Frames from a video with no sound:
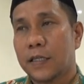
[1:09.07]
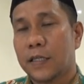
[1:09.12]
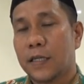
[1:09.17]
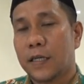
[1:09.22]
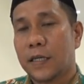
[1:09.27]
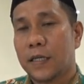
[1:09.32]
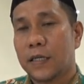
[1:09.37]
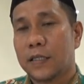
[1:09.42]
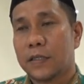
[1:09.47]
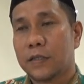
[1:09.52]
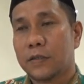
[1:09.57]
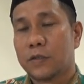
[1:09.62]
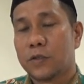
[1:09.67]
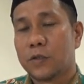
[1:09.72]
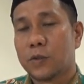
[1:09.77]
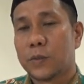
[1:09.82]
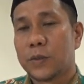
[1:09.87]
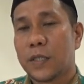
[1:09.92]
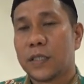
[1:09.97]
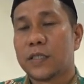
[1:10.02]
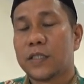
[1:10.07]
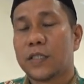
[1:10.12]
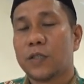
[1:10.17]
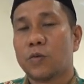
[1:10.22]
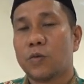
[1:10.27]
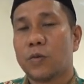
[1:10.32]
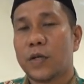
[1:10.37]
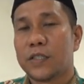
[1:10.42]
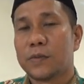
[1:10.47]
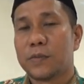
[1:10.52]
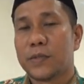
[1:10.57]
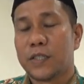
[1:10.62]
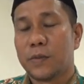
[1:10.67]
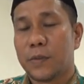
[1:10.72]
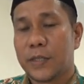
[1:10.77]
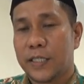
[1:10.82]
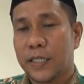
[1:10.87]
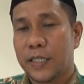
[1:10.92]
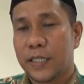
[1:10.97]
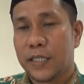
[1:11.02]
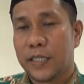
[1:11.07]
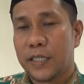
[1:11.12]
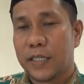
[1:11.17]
dengan substansi tugas masing-masing.